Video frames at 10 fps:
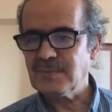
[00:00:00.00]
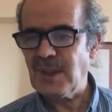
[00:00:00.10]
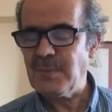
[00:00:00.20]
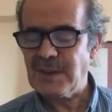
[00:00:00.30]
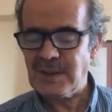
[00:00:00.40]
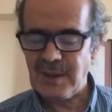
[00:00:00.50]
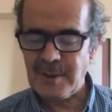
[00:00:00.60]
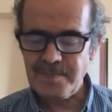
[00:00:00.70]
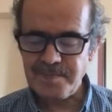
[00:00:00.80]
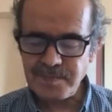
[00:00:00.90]
Demek
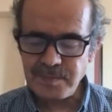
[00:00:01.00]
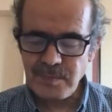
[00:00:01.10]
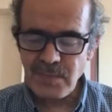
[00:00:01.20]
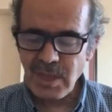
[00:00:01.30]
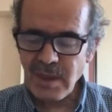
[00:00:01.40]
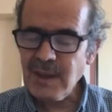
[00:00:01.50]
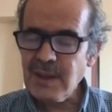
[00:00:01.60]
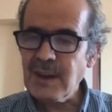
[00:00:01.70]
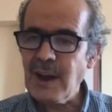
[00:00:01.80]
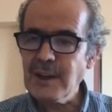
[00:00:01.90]
ki
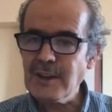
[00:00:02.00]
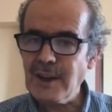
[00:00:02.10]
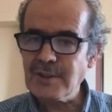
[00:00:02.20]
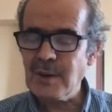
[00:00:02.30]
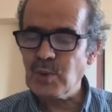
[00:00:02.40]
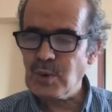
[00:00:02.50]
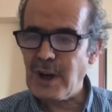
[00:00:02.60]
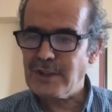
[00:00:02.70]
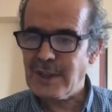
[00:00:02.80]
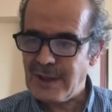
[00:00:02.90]
kainata
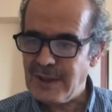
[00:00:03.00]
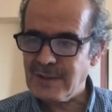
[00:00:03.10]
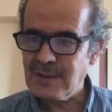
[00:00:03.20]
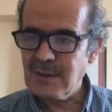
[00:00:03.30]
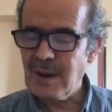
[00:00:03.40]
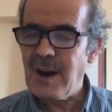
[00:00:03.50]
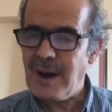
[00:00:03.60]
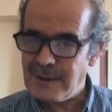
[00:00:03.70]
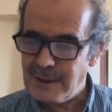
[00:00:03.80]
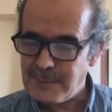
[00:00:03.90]
Kur'an neden
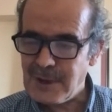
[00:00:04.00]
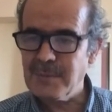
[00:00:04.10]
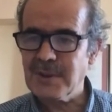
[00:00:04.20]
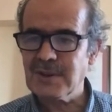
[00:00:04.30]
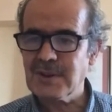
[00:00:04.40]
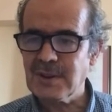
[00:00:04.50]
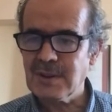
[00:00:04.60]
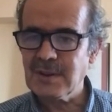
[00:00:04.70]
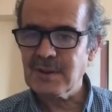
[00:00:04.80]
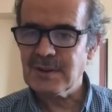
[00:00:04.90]
alem kelimesini
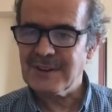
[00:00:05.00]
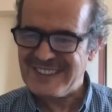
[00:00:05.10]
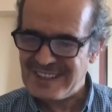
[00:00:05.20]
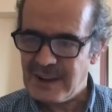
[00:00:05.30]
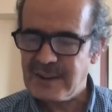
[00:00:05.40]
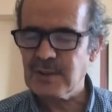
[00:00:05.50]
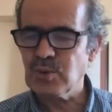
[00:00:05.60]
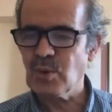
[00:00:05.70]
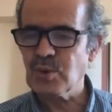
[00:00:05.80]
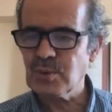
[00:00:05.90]
ıtlak
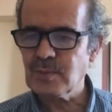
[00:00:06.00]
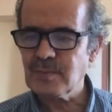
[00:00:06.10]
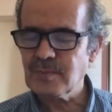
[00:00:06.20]
ediyor?